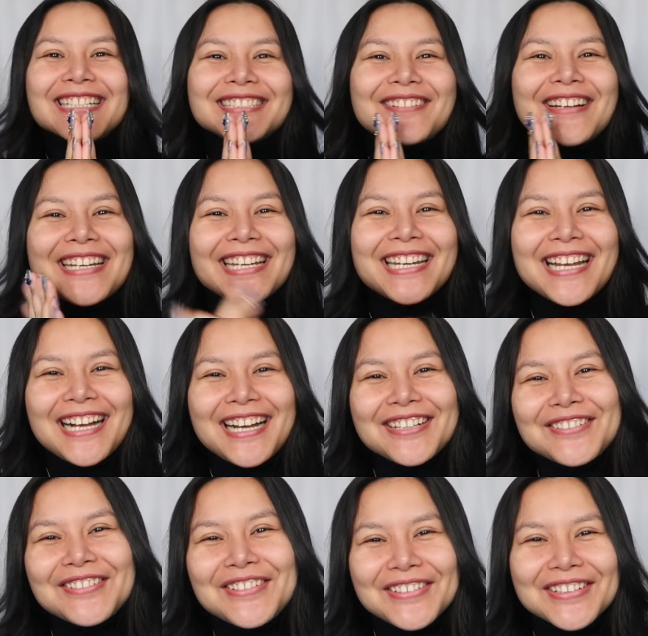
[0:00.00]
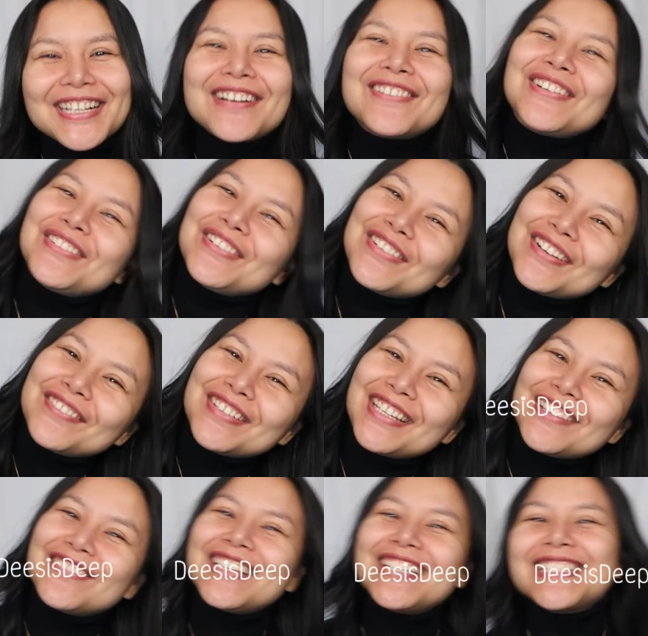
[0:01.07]
สวัสดีนะคะทุกคนกลับมาพบกับ
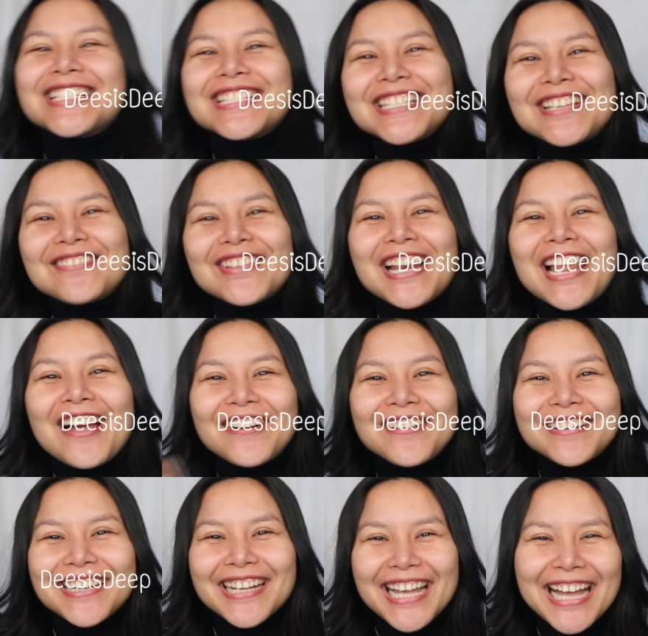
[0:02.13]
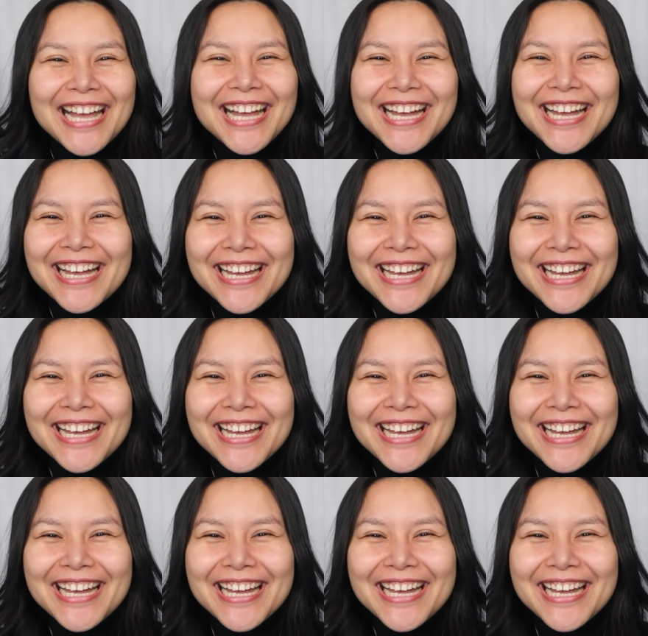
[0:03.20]
ดีฟดีซิสดีฟอีกแล้วนะคะ